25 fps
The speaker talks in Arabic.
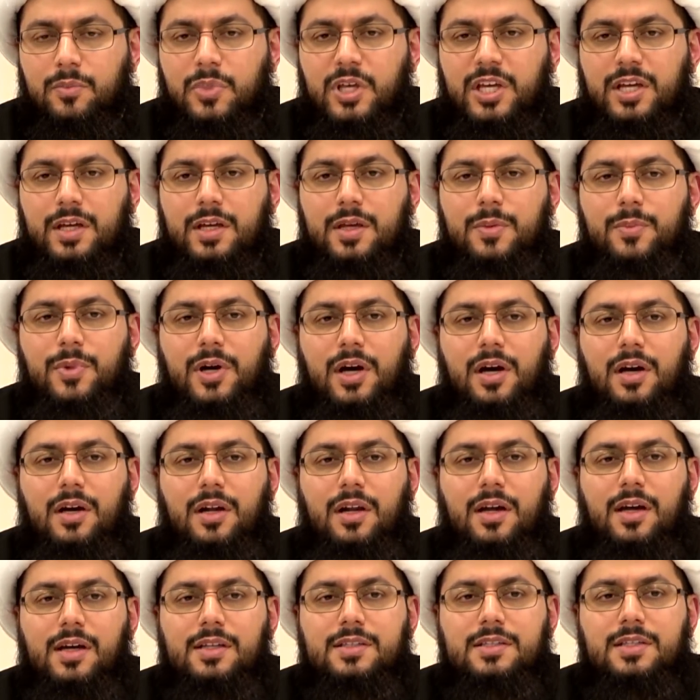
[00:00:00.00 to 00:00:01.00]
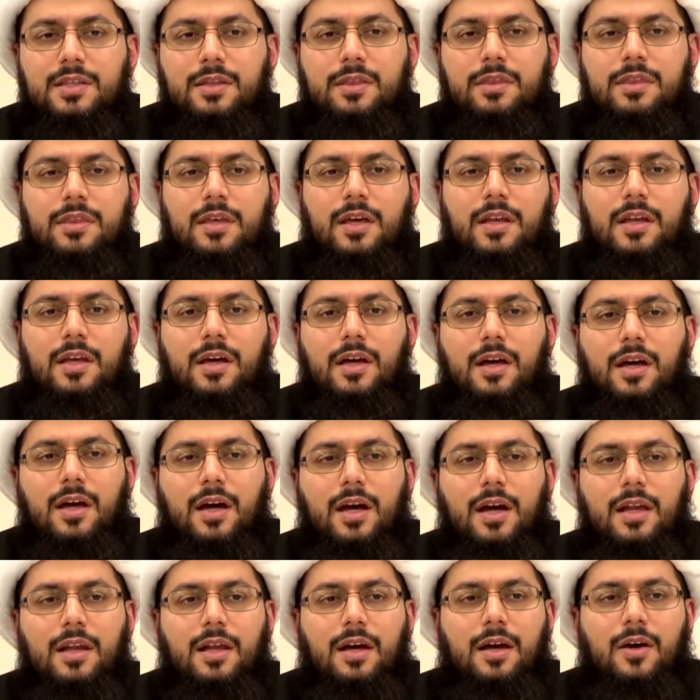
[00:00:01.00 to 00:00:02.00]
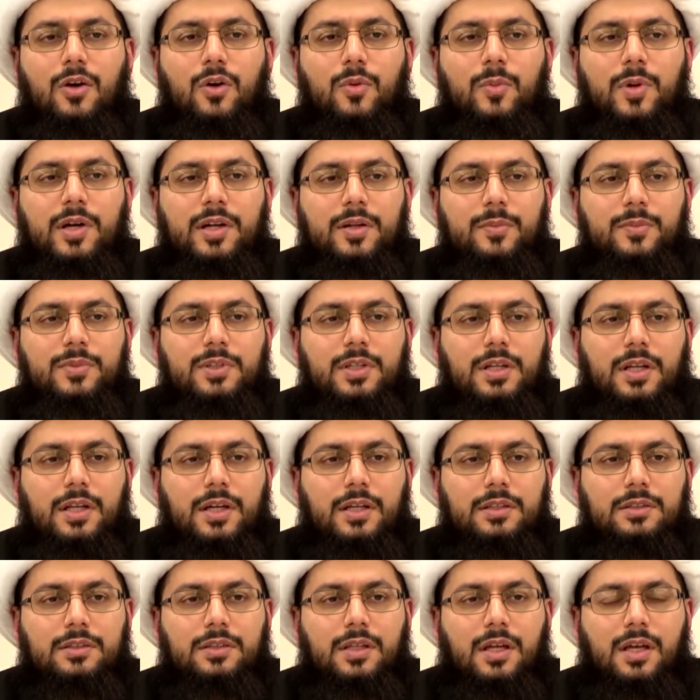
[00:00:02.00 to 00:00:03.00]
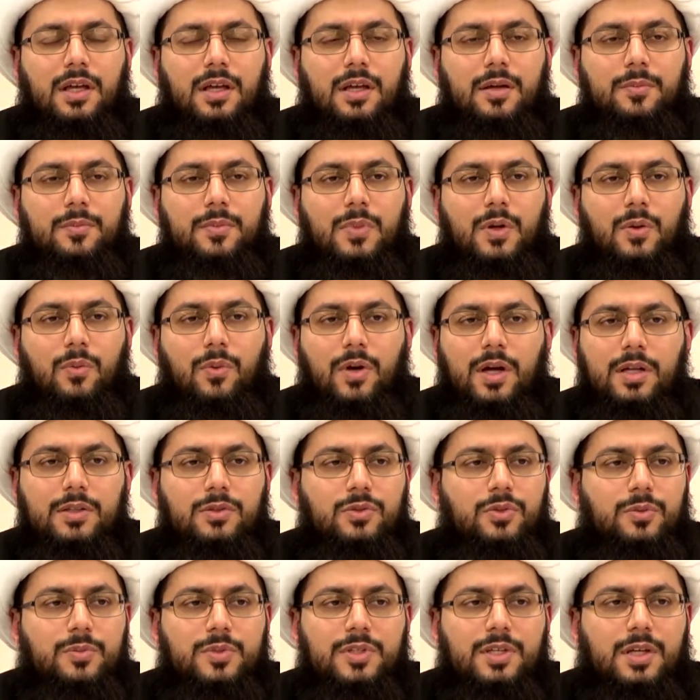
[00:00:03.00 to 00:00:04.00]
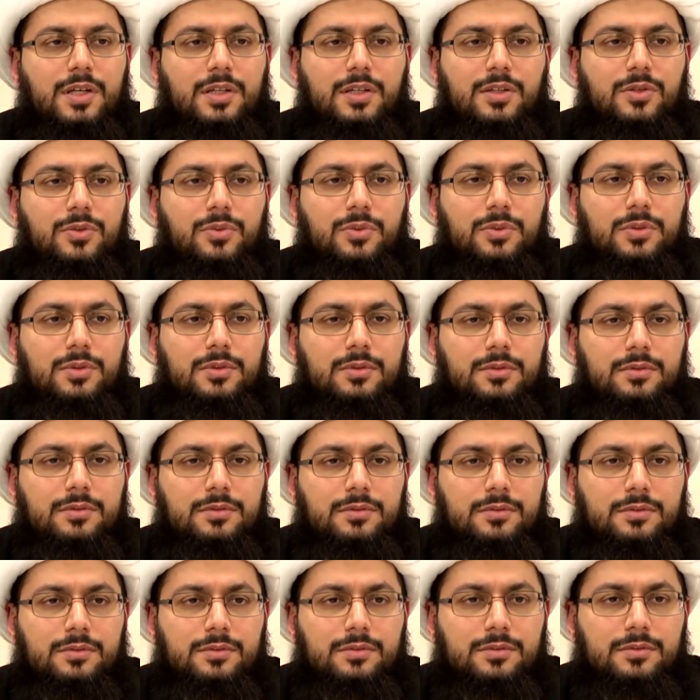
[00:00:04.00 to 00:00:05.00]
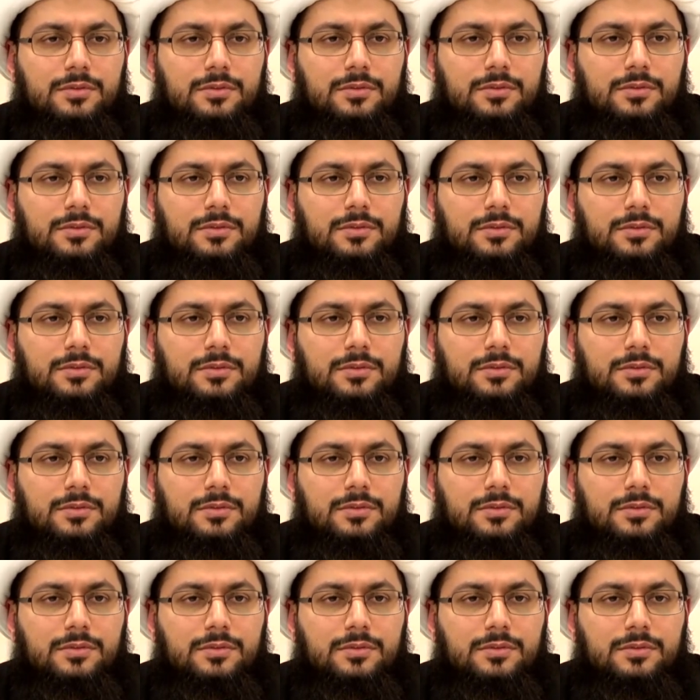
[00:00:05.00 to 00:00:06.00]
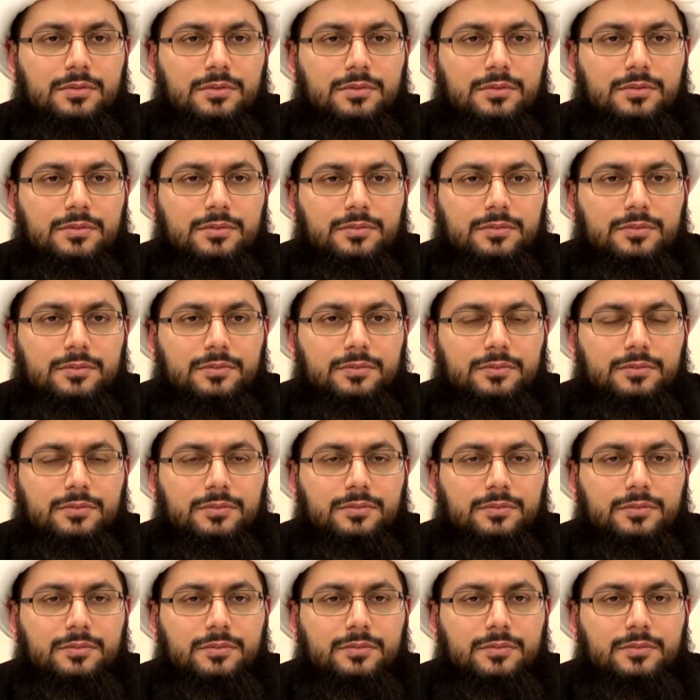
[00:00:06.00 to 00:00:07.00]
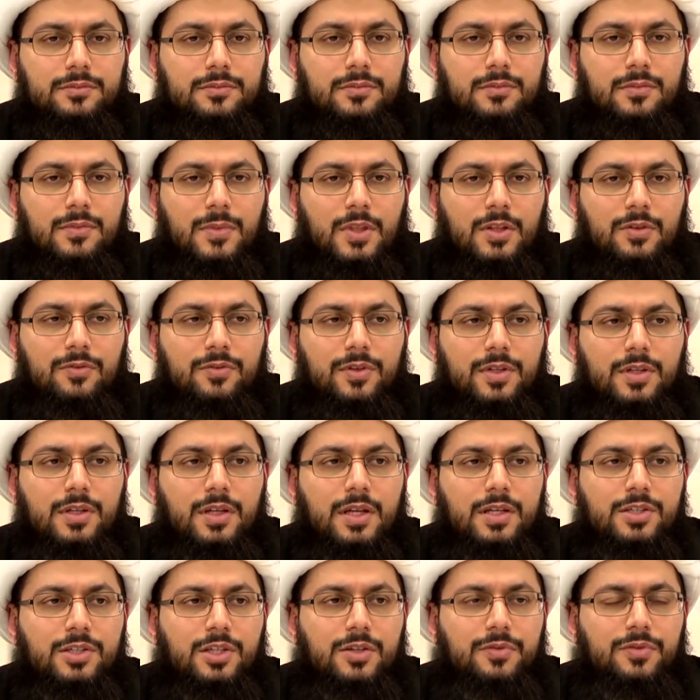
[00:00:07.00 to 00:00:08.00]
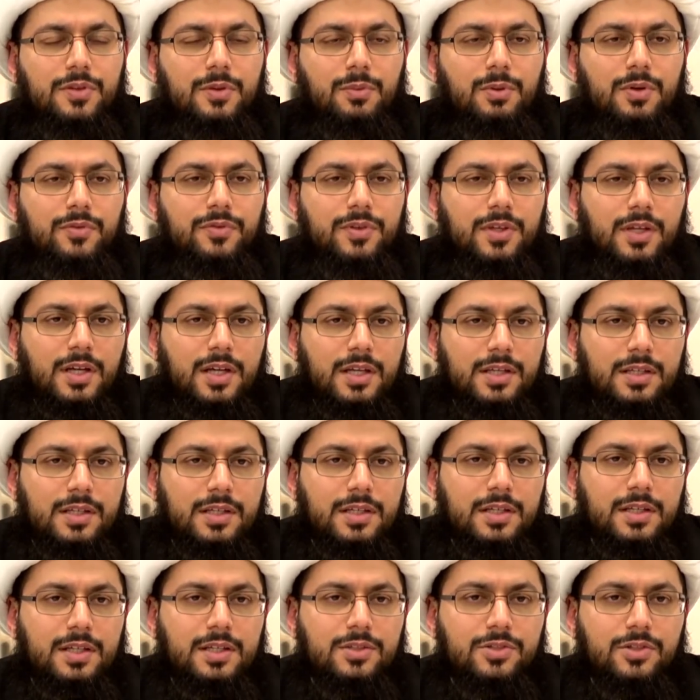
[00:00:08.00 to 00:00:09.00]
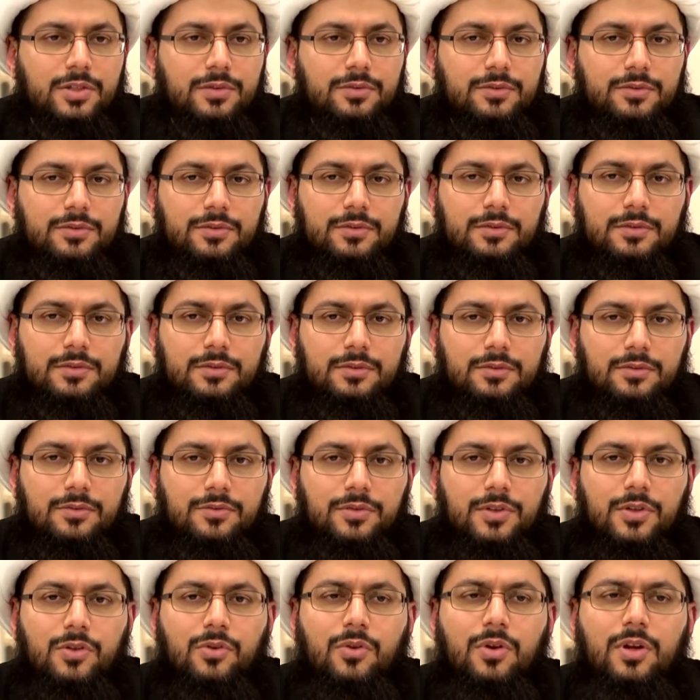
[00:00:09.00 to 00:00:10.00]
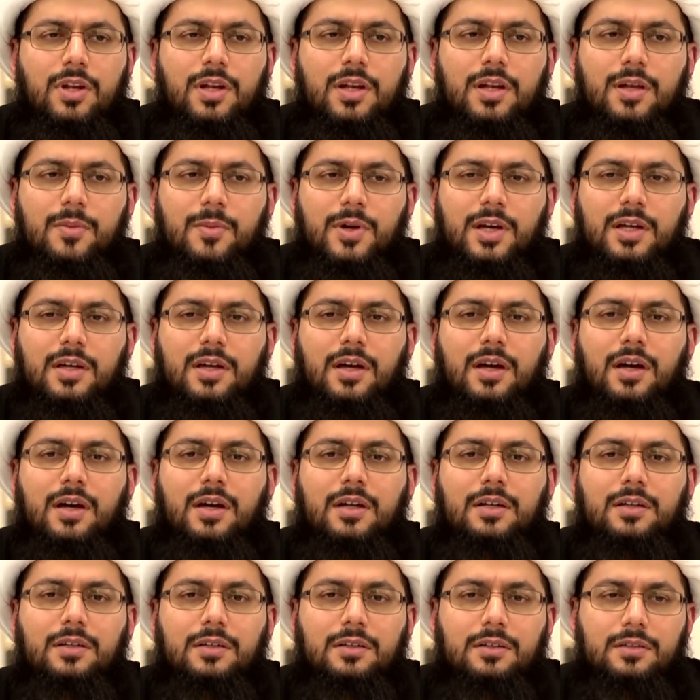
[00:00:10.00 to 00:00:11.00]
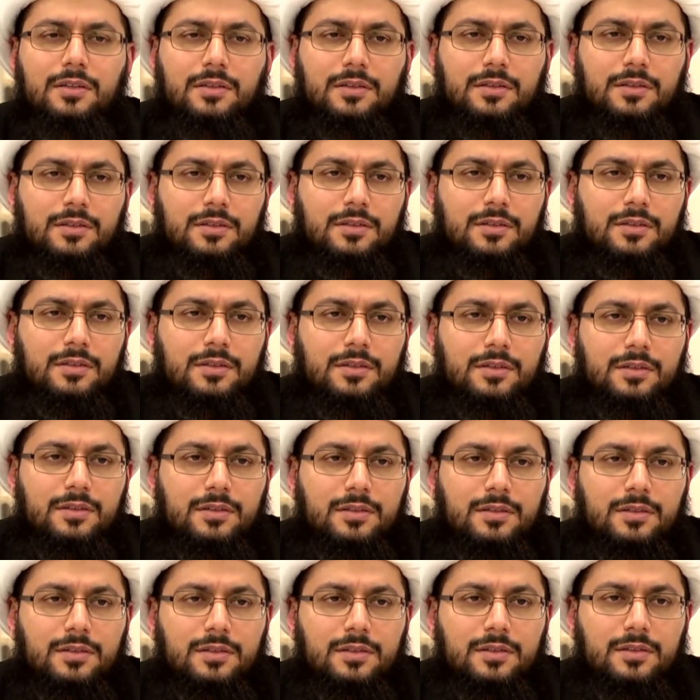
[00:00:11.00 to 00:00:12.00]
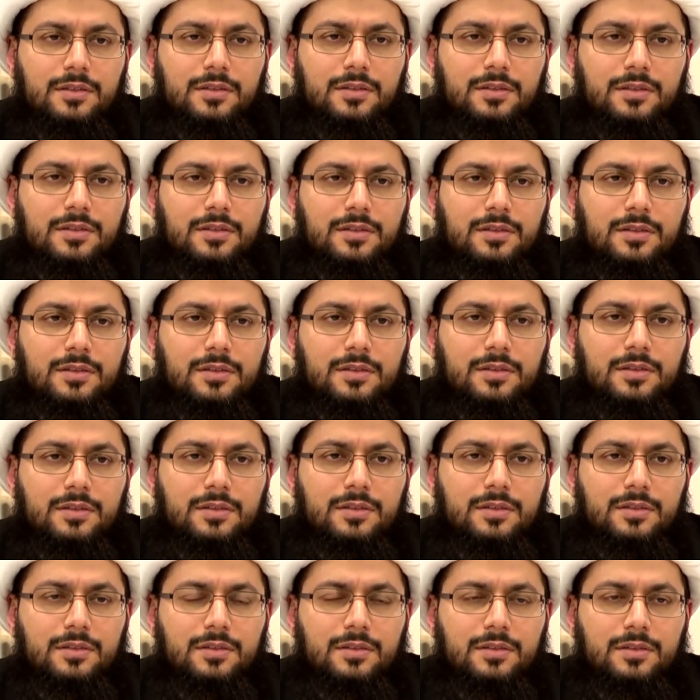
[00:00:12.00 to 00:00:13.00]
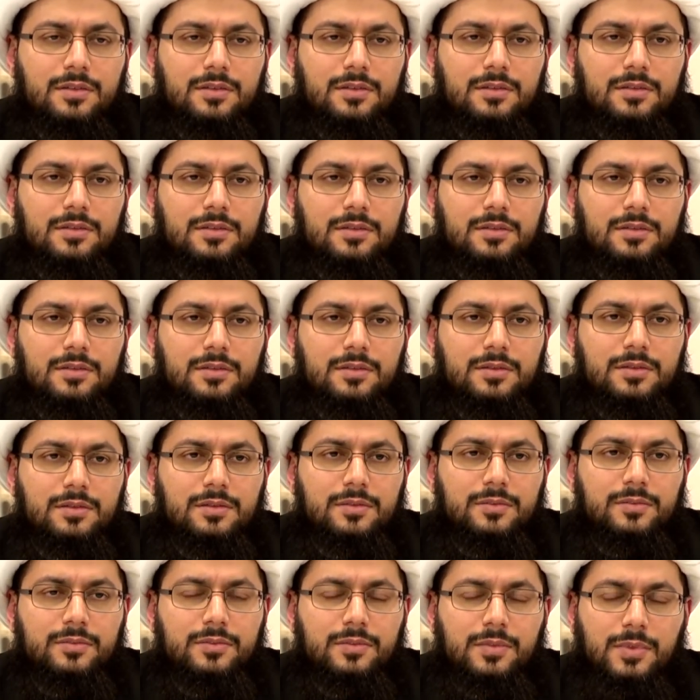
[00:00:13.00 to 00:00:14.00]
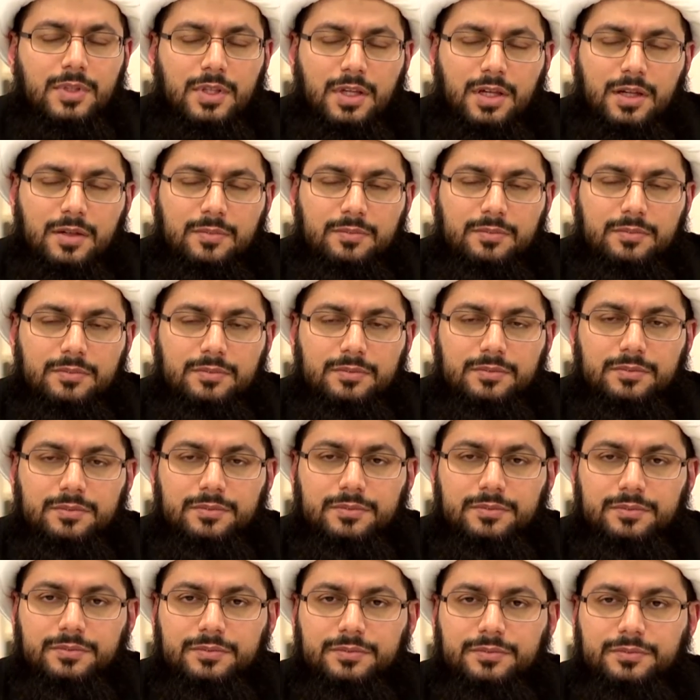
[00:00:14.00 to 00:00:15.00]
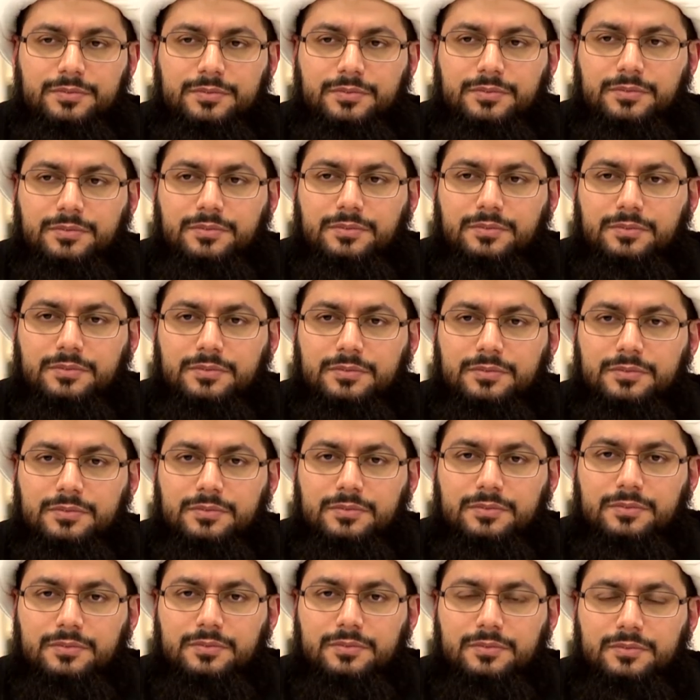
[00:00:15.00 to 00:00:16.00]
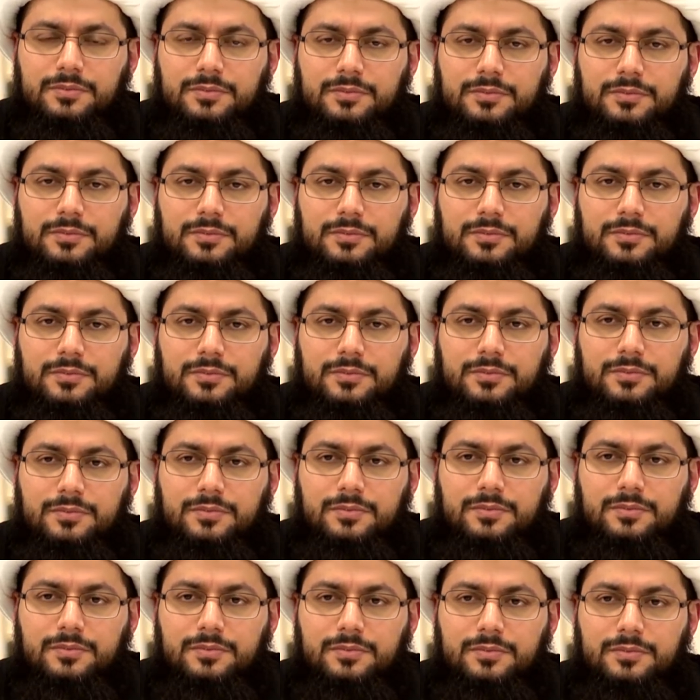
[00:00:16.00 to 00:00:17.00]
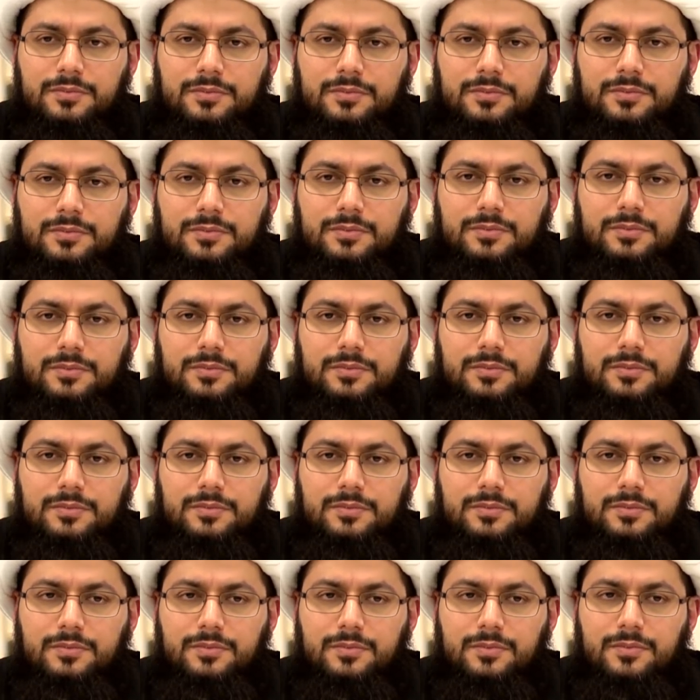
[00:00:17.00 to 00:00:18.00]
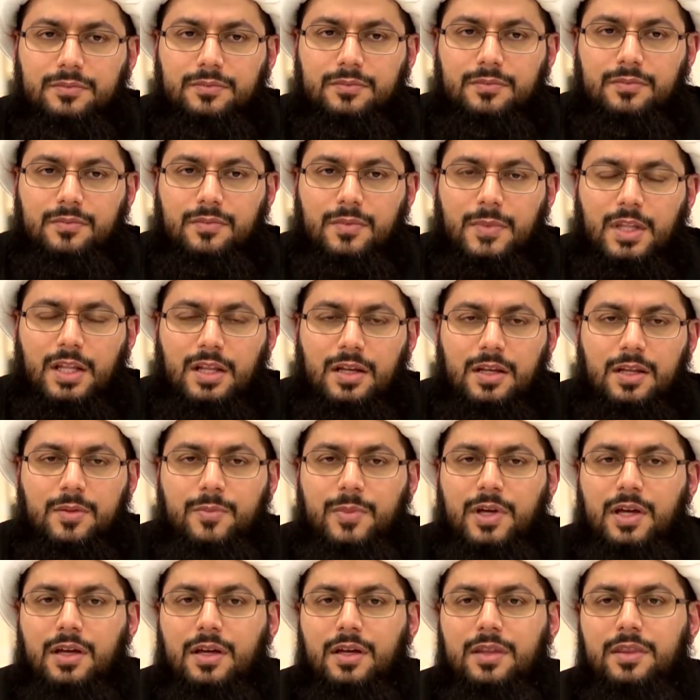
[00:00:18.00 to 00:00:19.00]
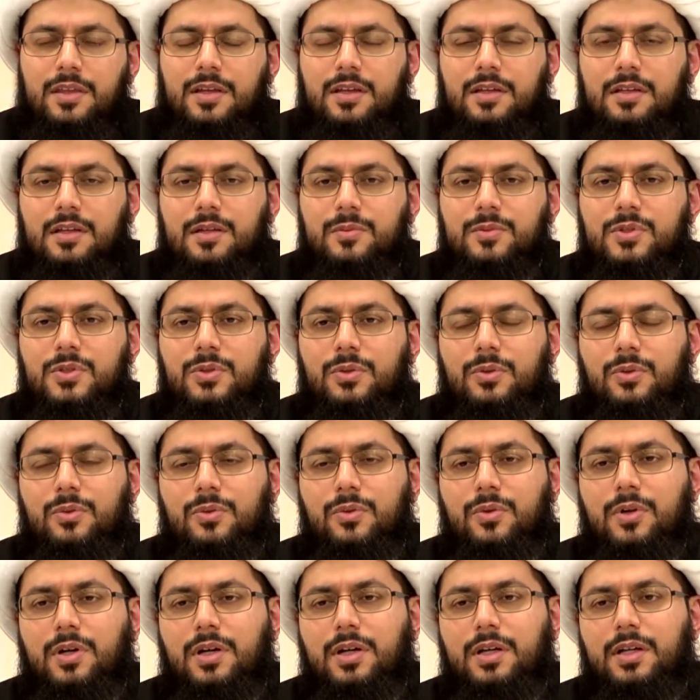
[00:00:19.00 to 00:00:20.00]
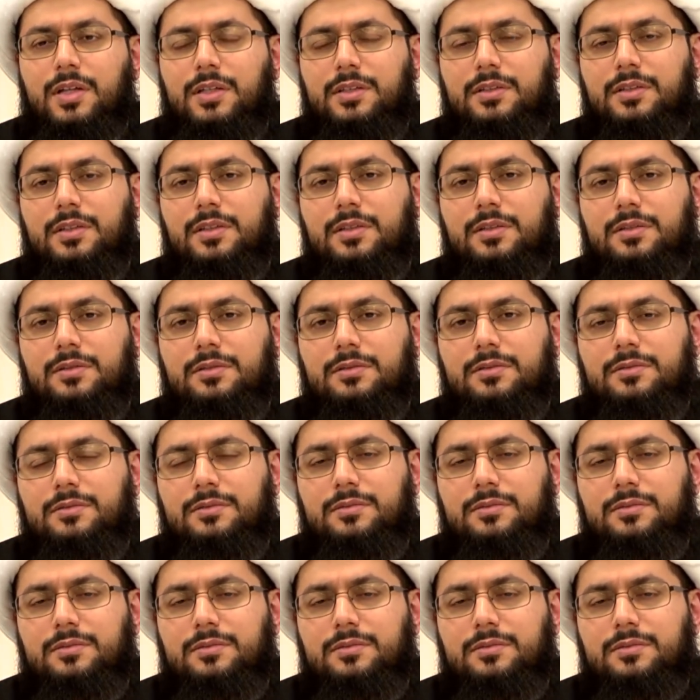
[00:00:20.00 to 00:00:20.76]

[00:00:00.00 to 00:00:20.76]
بعبارات الثناء على عمر بن الخطاب وأنتم ساكتون وفي مدارس النجف الأشرف في النجف وفي غير النجف في كل مكان كان موجود التمجيد باسم صدام ولكن لغوه نعم أول الكتاب موجود صورته السيد الرئيس لما هذه لم تلغوها أيضاً